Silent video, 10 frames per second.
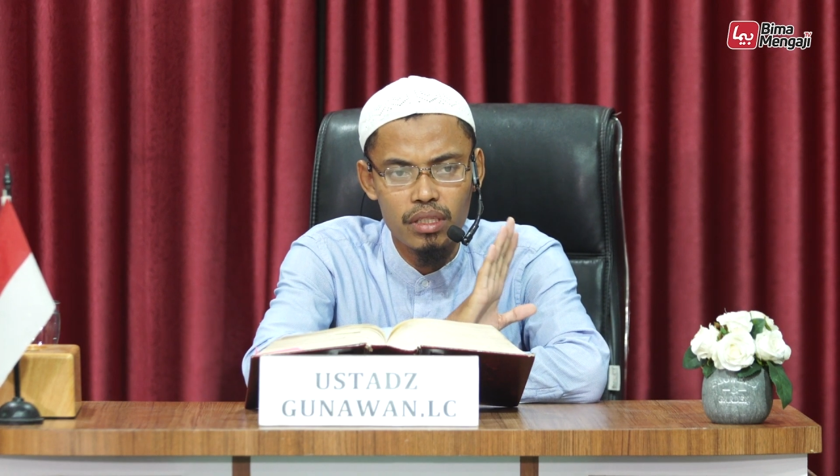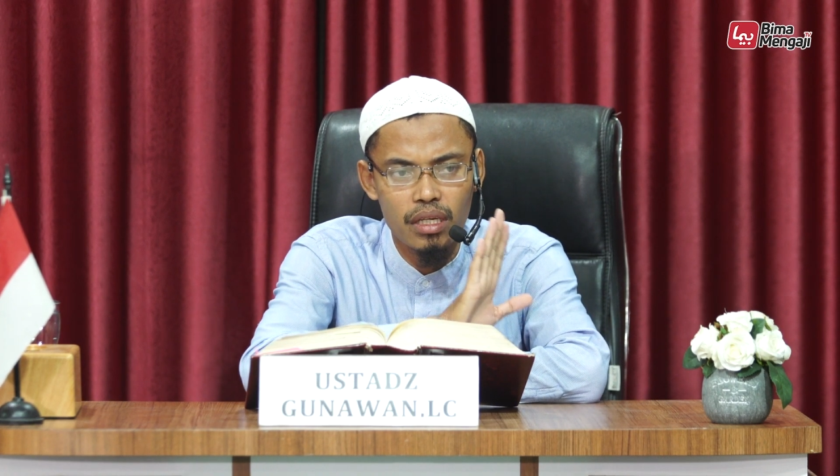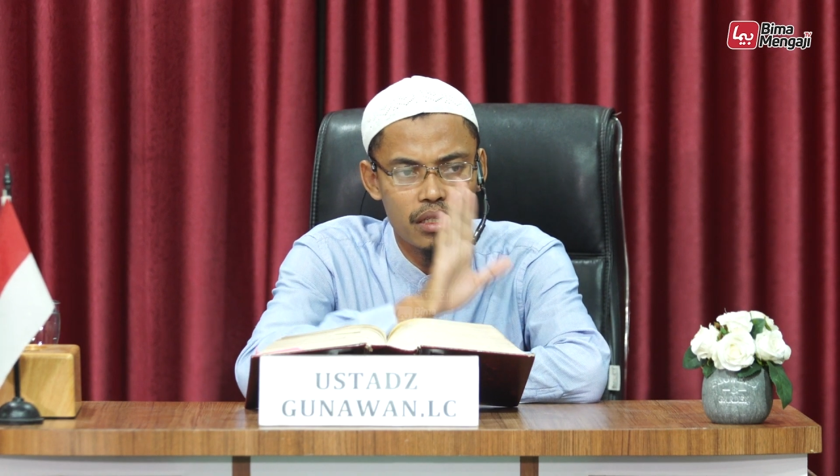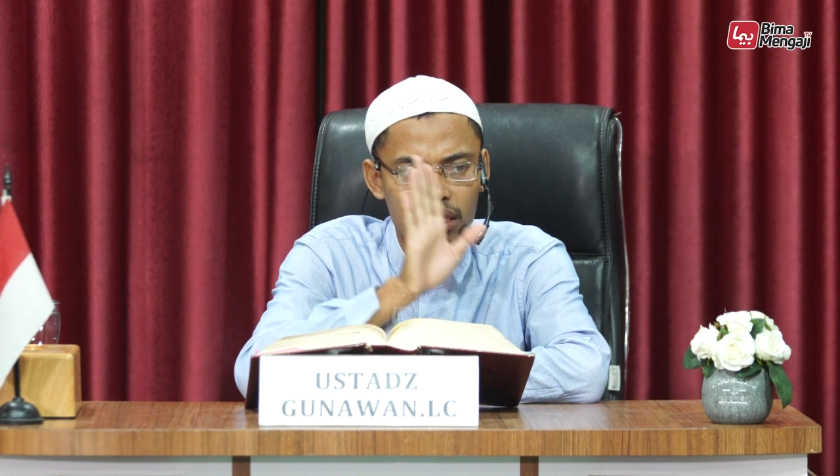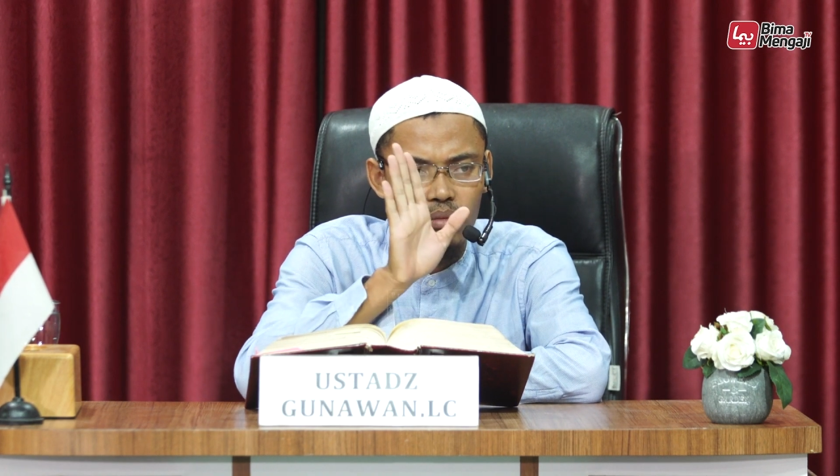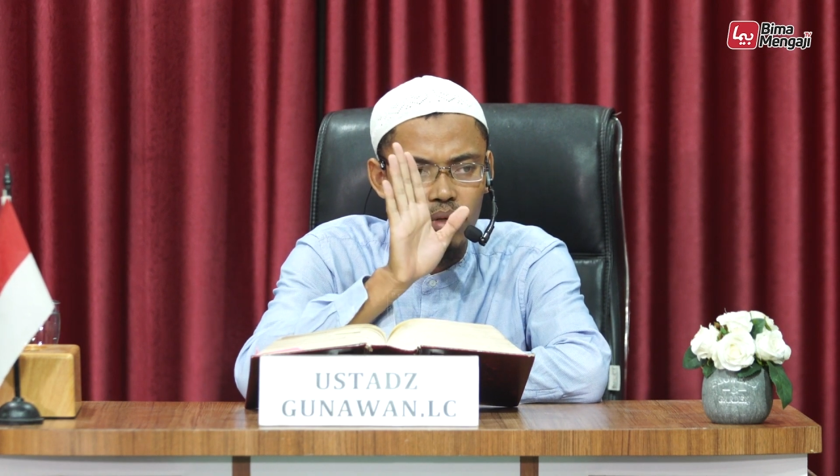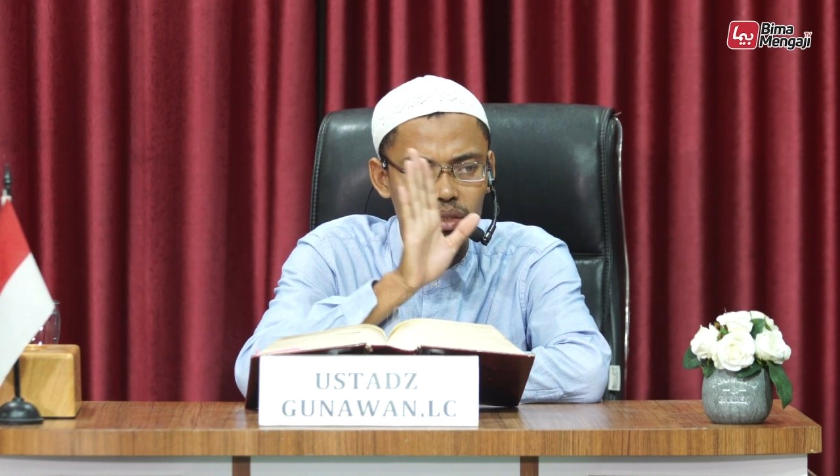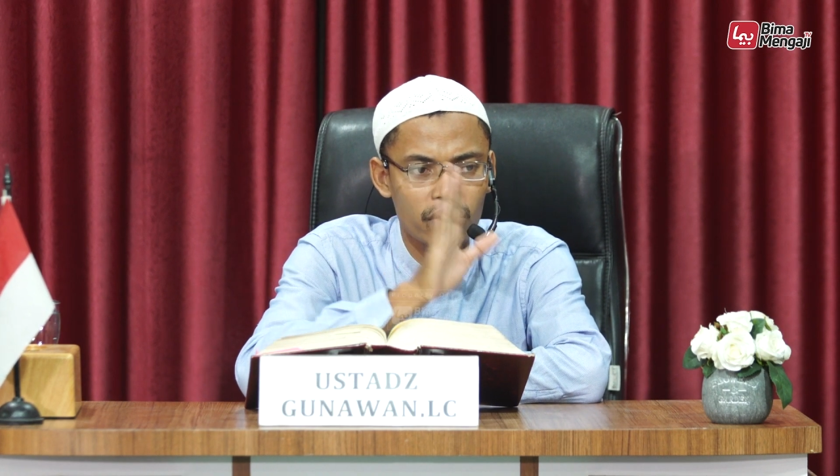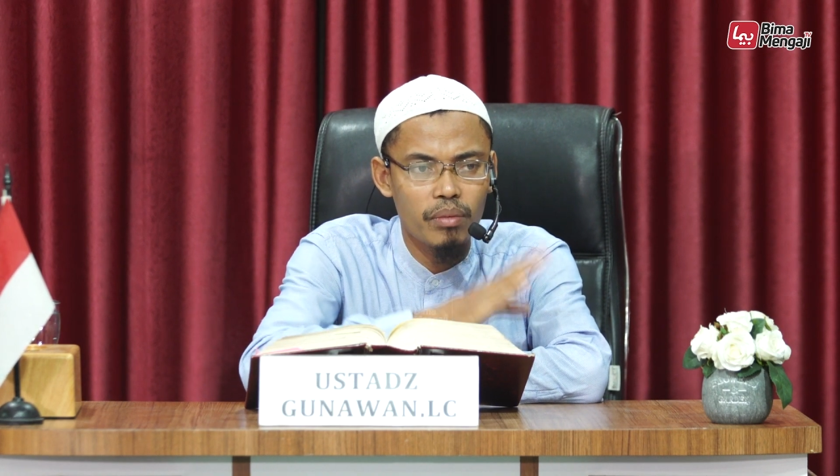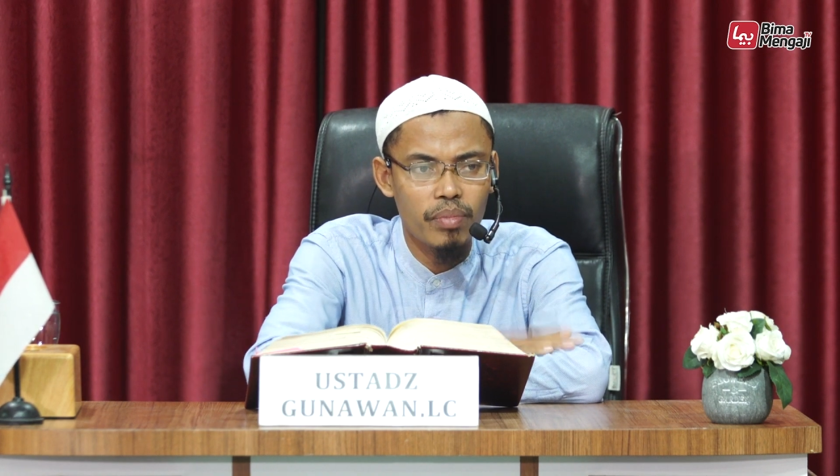tidak
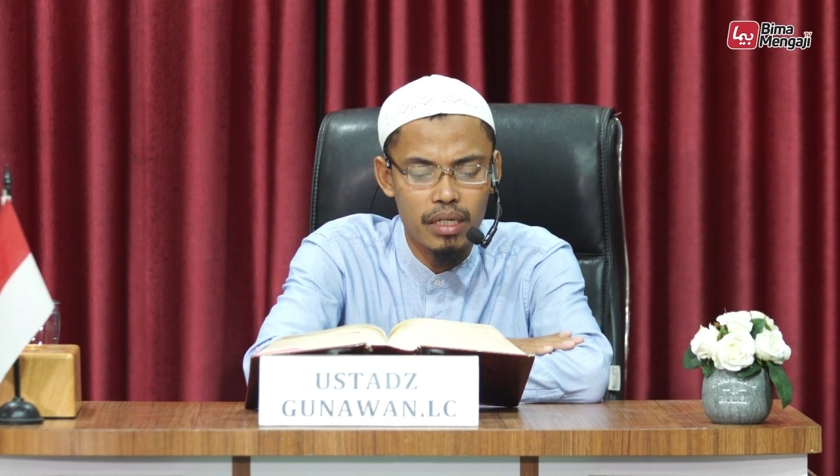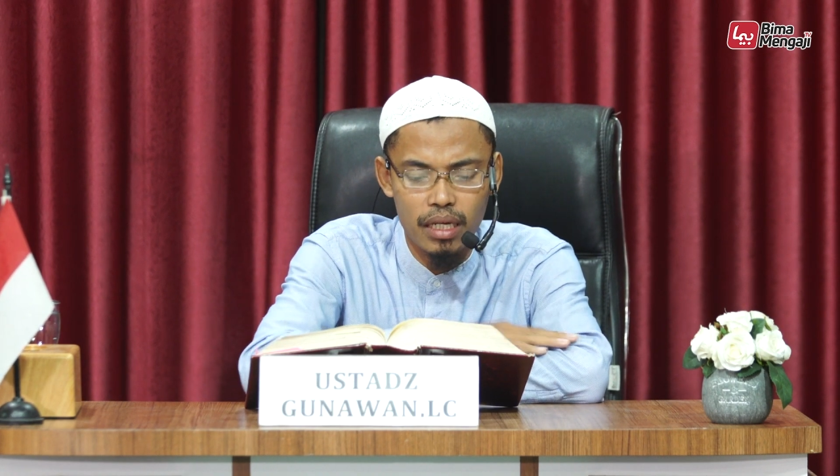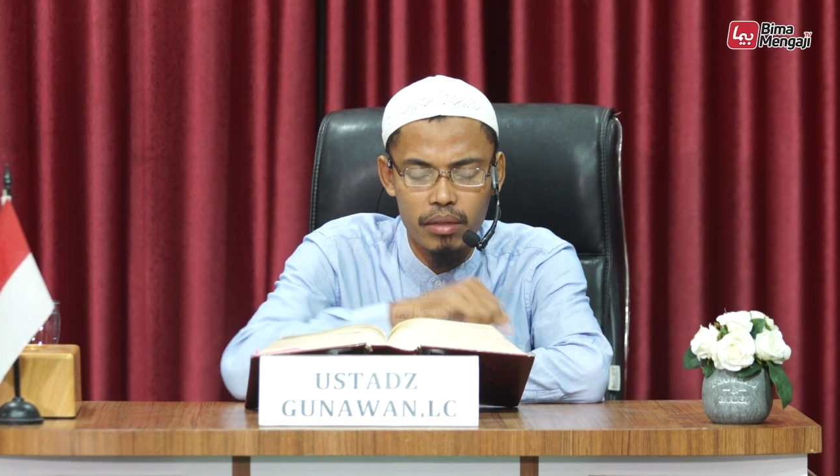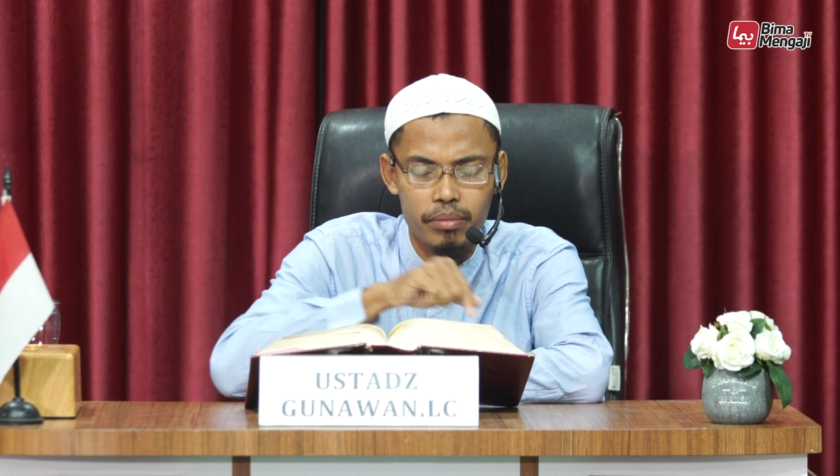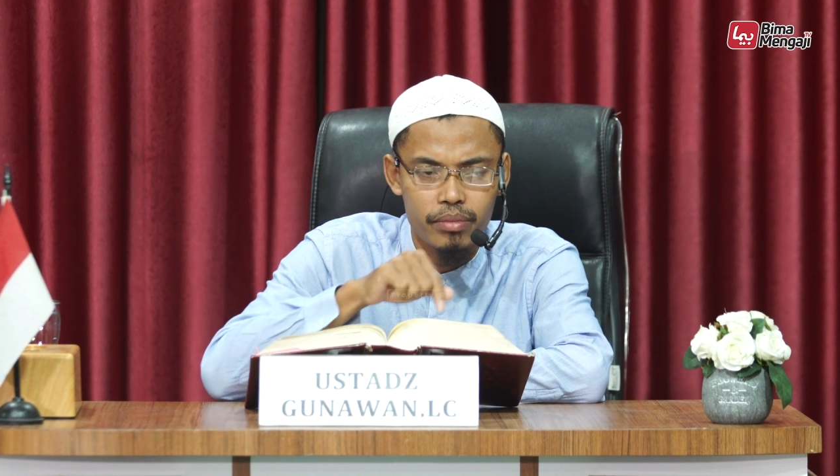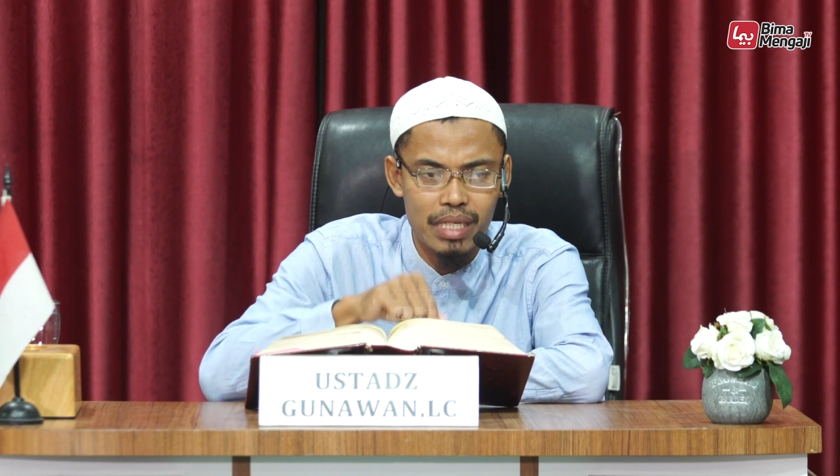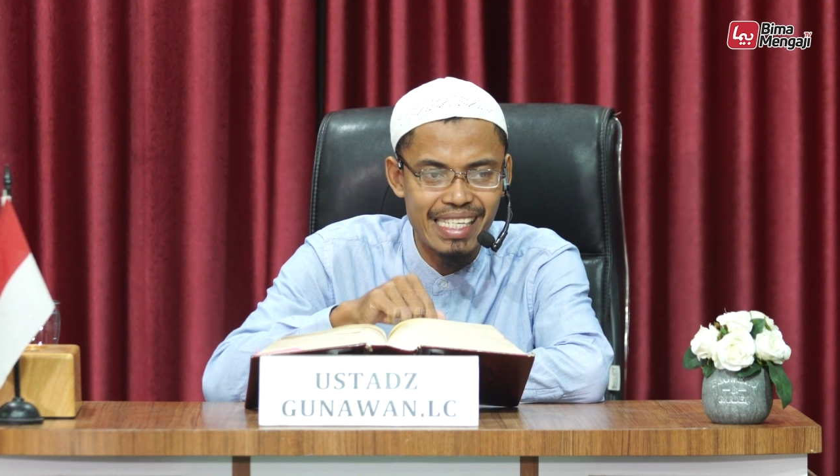termasuk apa dalam